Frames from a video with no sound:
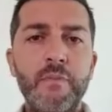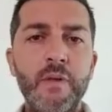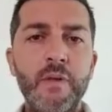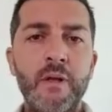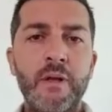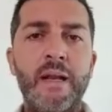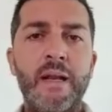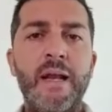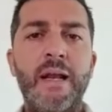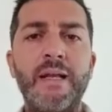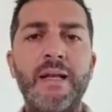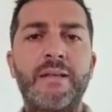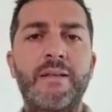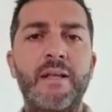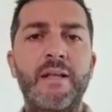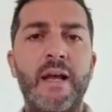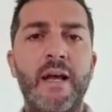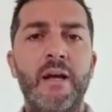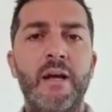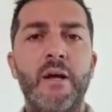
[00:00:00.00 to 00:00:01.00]
Le
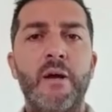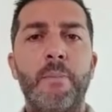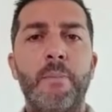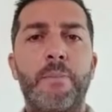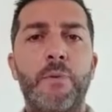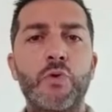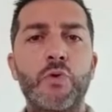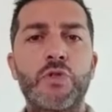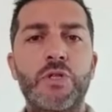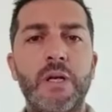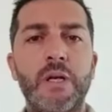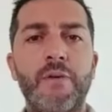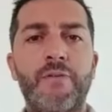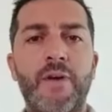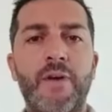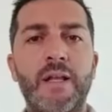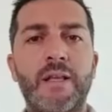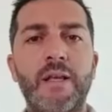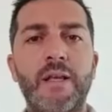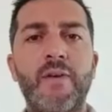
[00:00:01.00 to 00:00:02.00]
lettere più
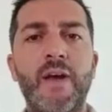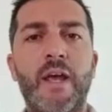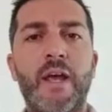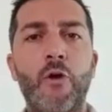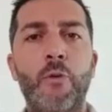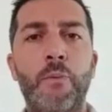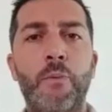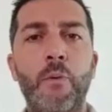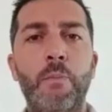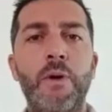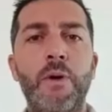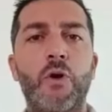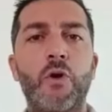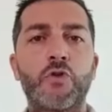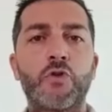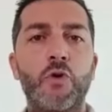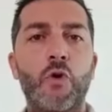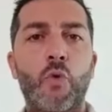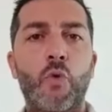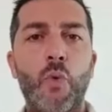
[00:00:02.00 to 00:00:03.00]
significative che io pubblico
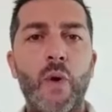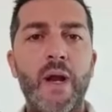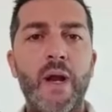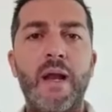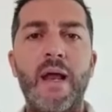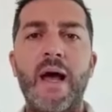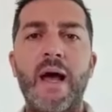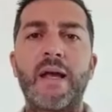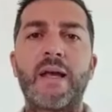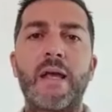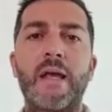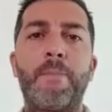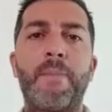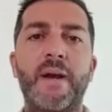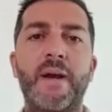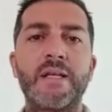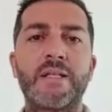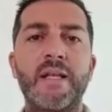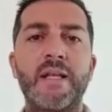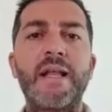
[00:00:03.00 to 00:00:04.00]
sono quelle anche
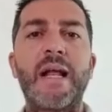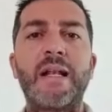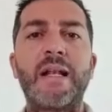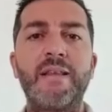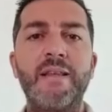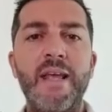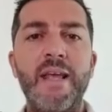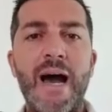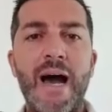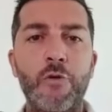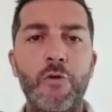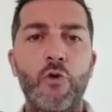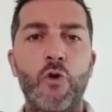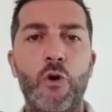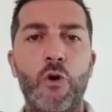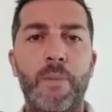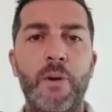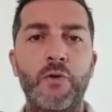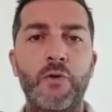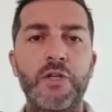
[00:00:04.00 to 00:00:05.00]
prese dal diario
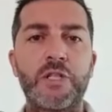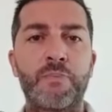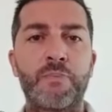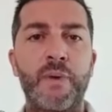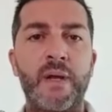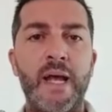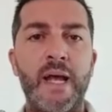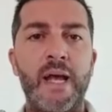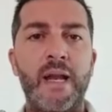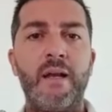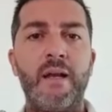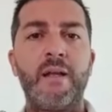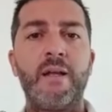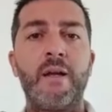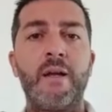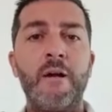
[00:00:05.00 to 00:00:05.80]
europeo di Spinelli,